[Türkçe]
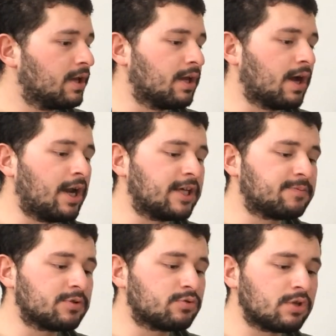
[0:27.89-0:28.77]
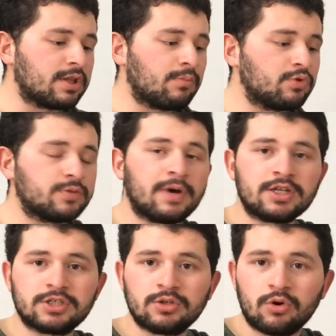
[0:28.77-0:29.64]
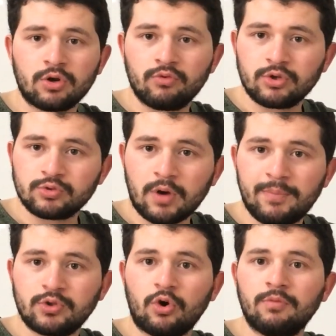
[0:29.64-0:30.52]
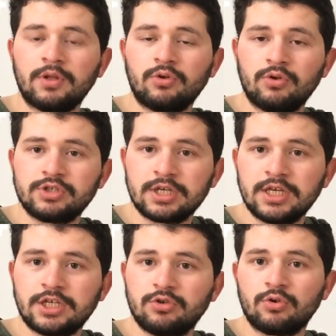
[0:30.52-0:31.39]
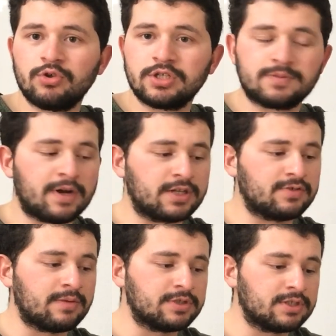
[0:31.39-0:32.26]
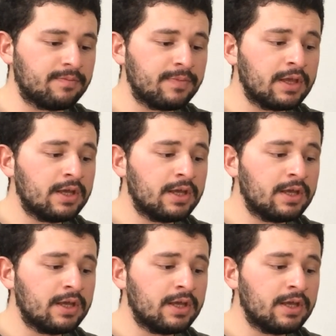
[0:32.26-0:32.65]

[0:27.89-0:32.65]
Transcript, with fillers: E, AliExpress üzerinden bu siparişi koronavirüs muhabbeti olmadan önce iki gün önce sipariş vermiştim.